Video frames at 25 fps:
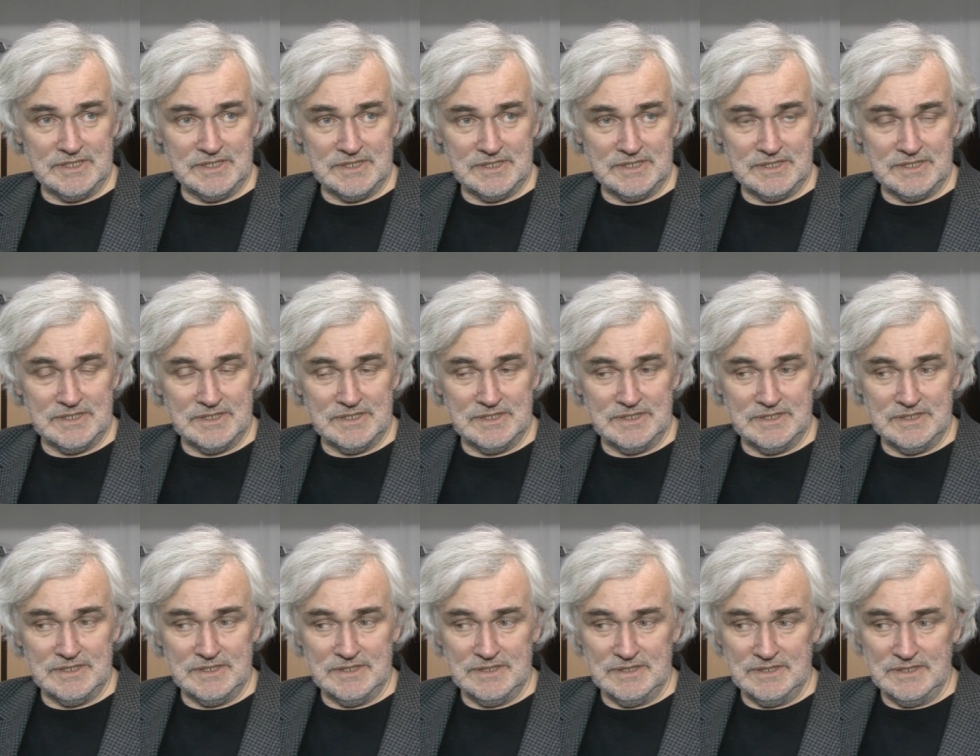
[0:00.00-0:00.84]
też
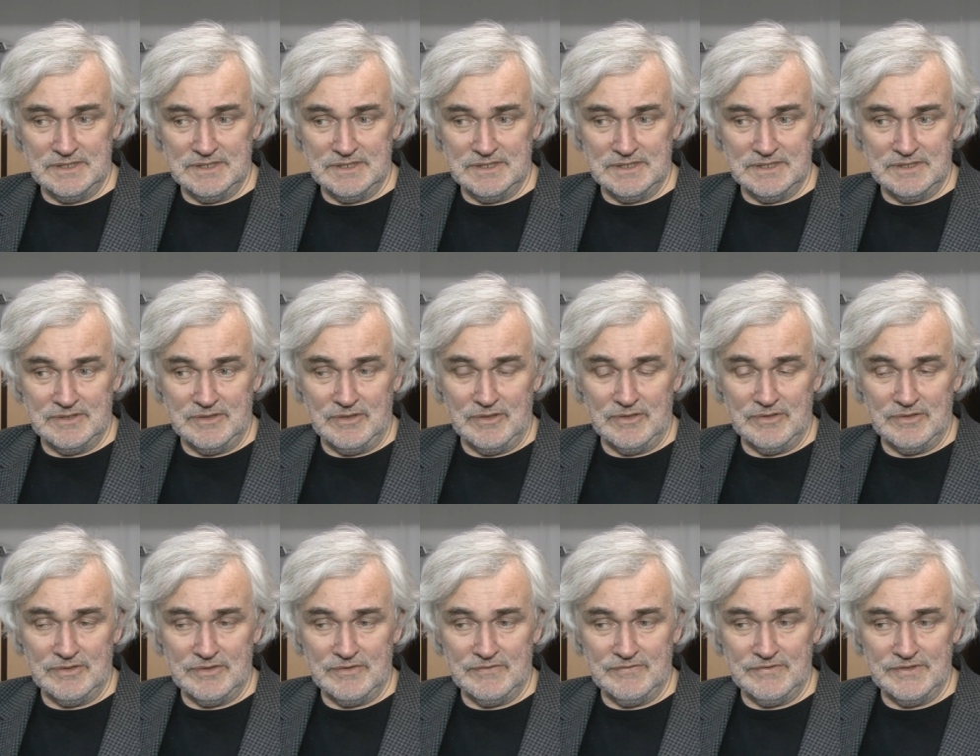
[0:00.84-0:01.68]
e,
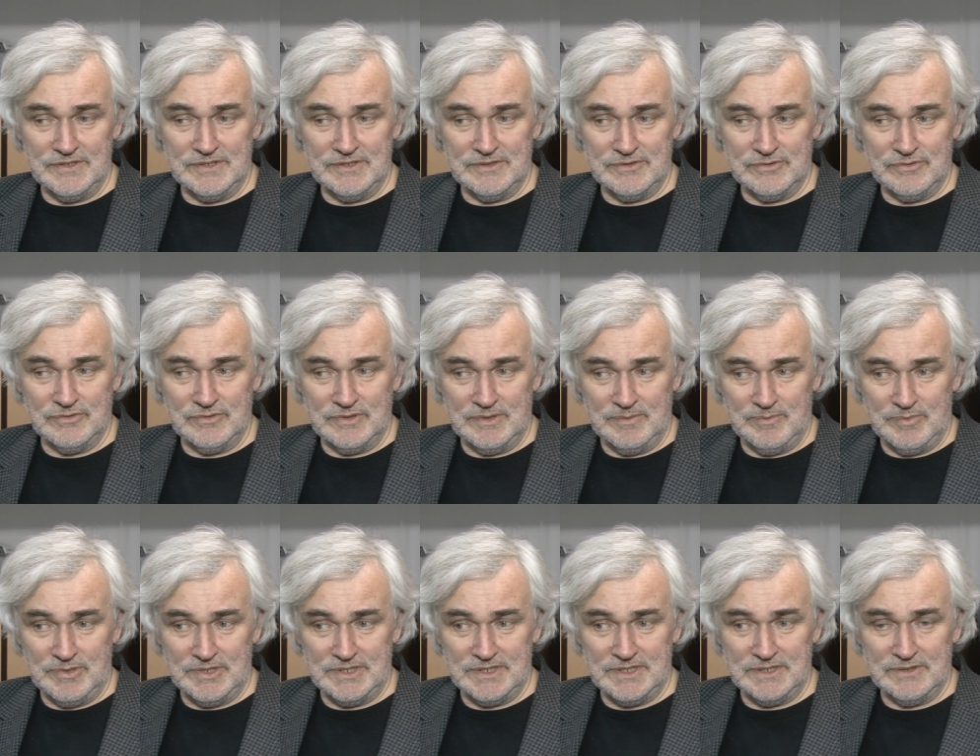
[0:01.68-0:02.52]
kolorowej, która
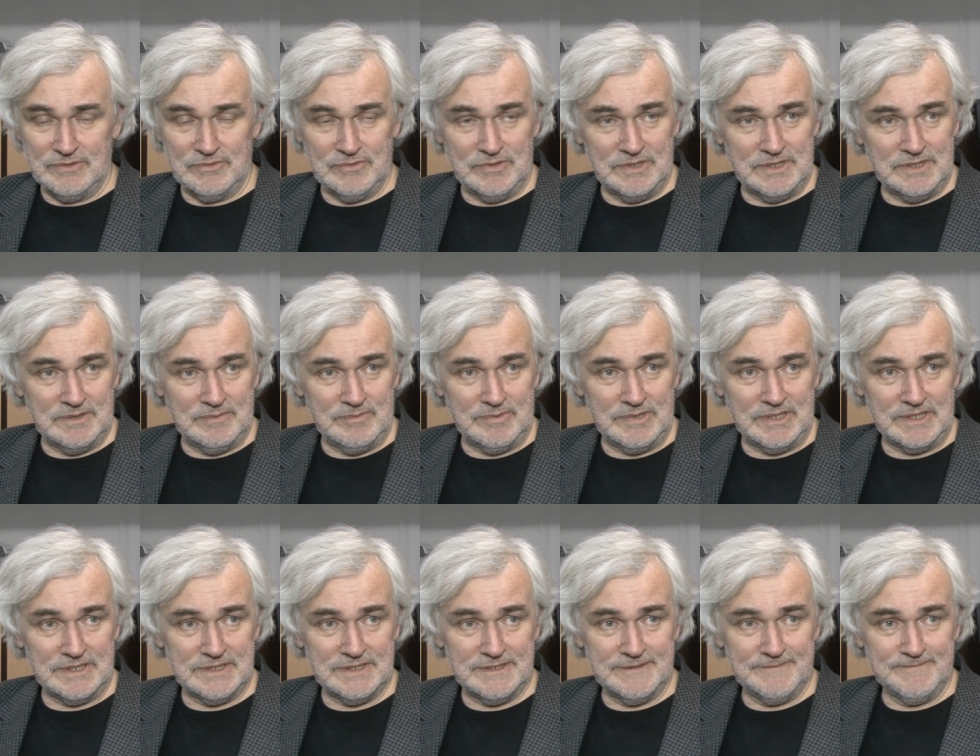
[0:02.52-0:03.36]
prezentuje tę
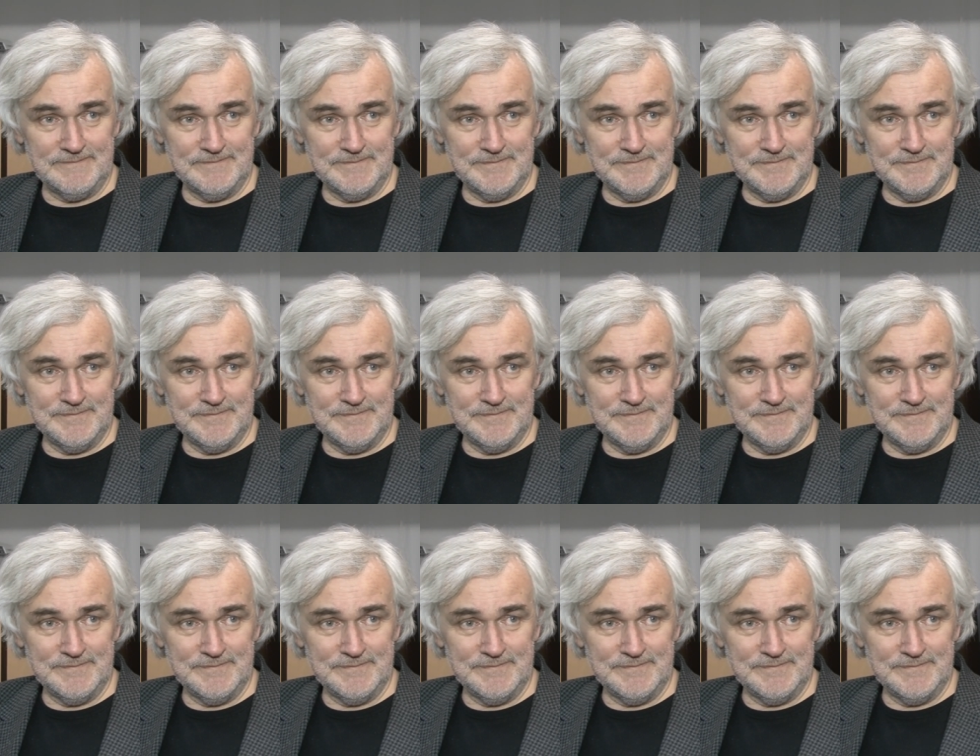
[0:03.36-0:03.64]
pracę.